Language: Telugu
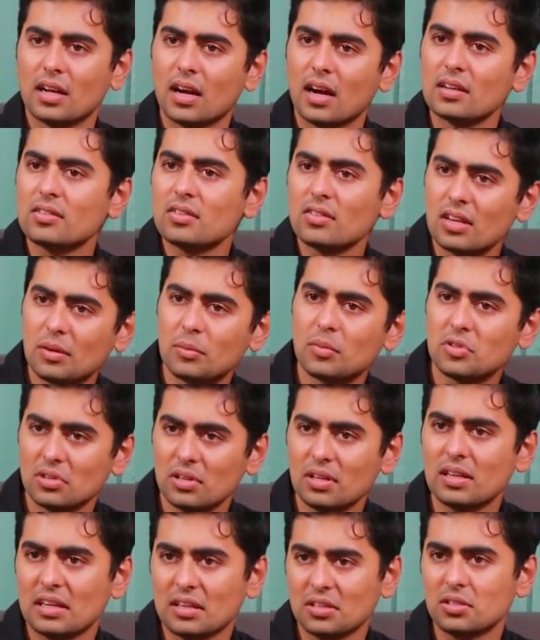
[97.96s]
నాతో
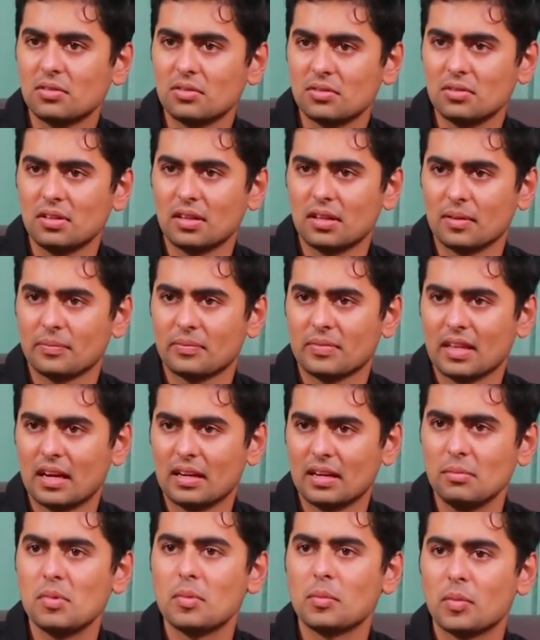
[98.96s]
ఎమోషనల్ కనెక్షన్ ఉంది
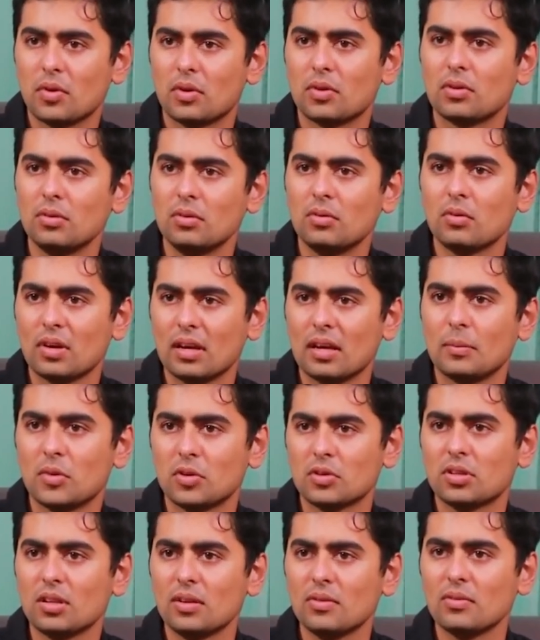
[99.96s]
అంటే మేము ముగ్గురు ఒక
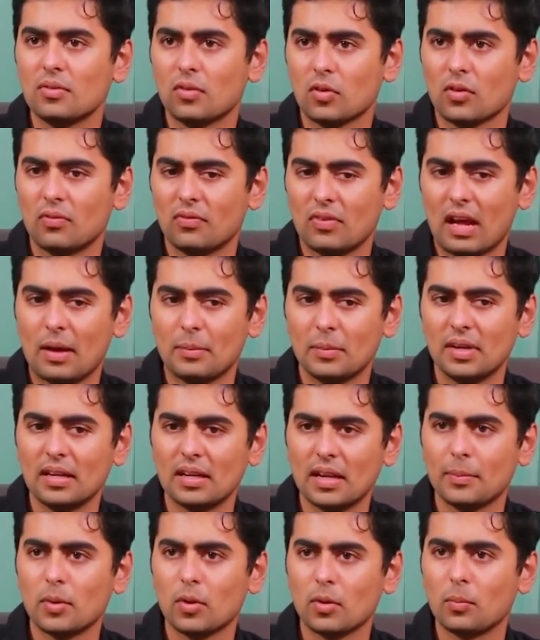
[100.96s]
ఎమోషనల్ ఒక ఫ్యామిలీ
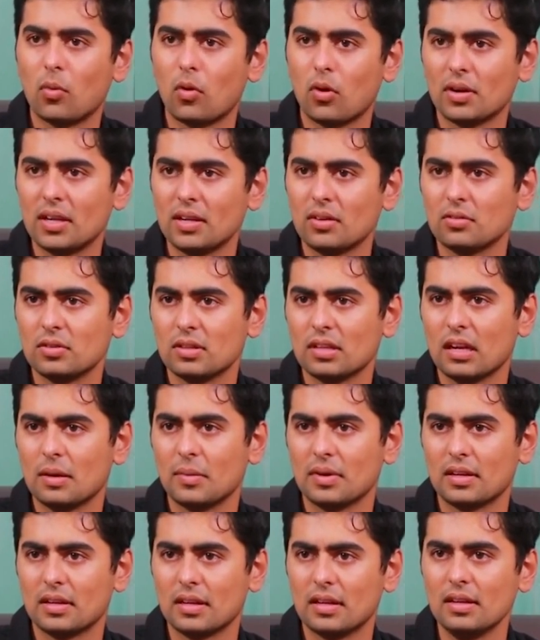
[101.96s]
టైప్ ఒక బాండింగ్ ఉంది
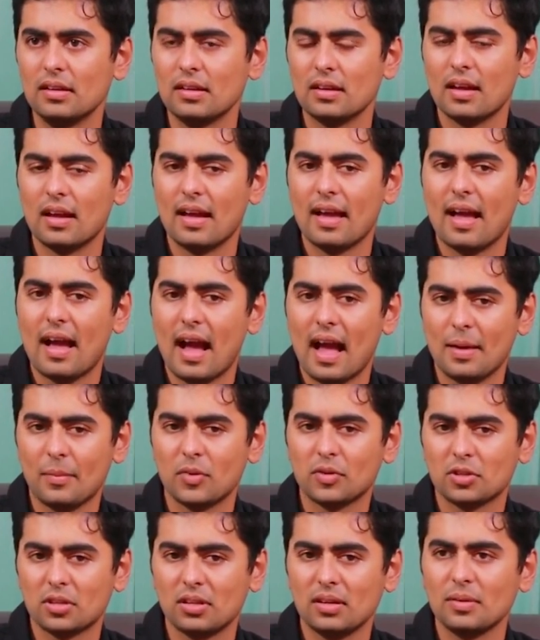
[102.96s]
కాబట్టి ఆ
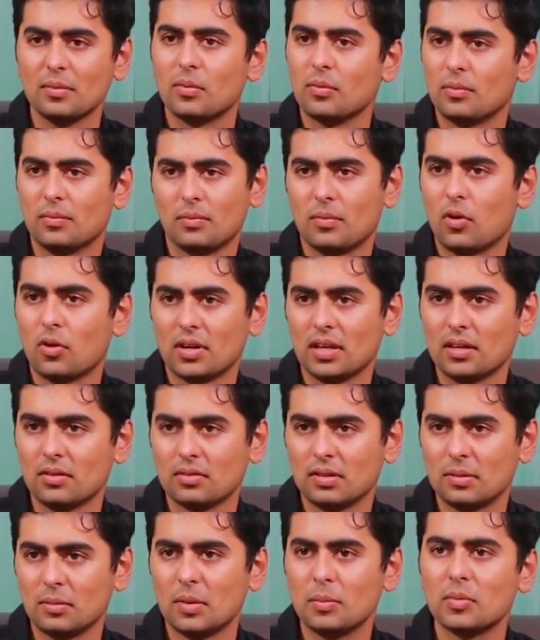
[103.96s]
ఎమోషనల్ బాండింగ్
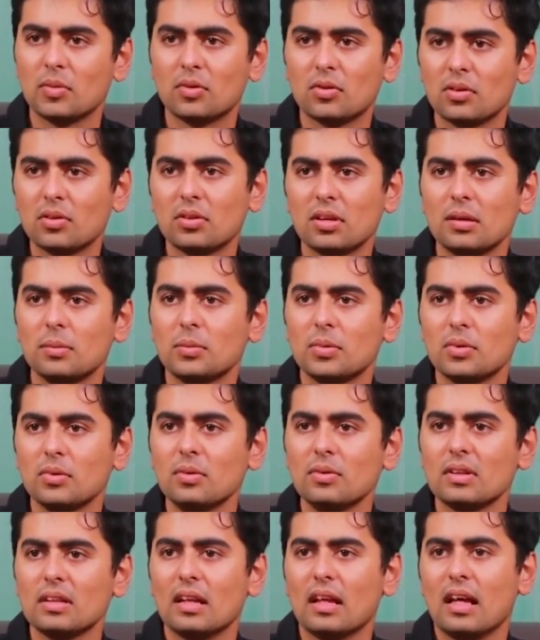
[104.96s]
ఉంది మీ ముగ్గురు ఉన్నప్పుడు
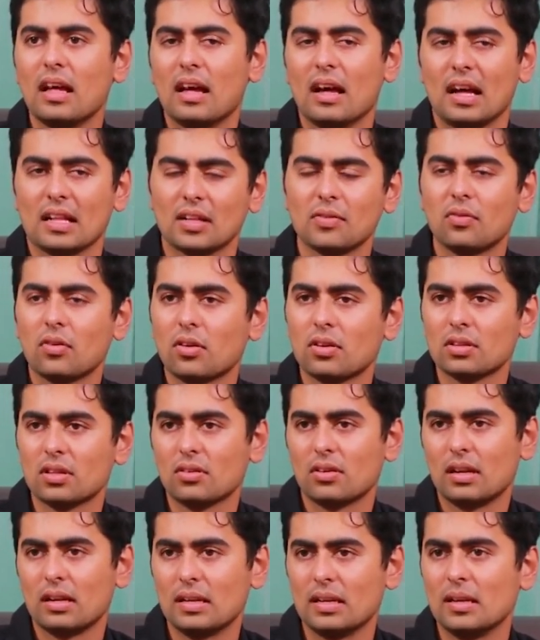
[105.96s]
అంత ఫోకస్
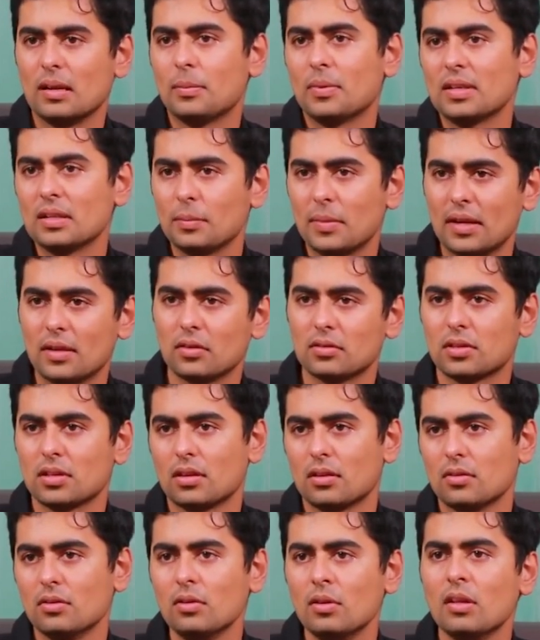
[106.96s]
అవ్వాలి నేను ఎప్పుడైతే బయటకు
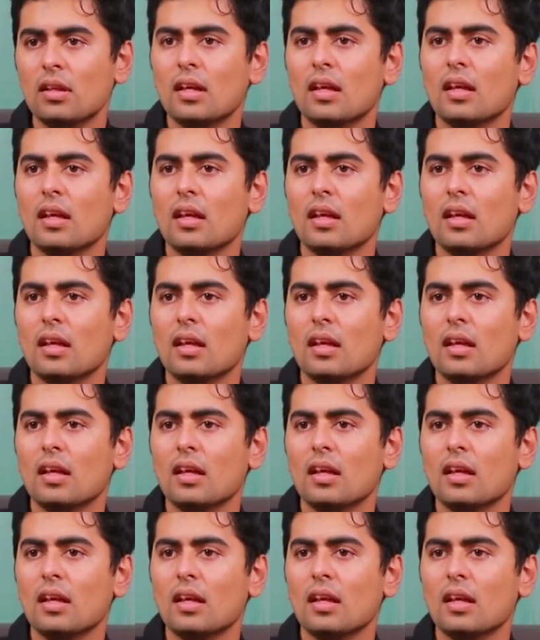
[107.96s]
వచ్చానో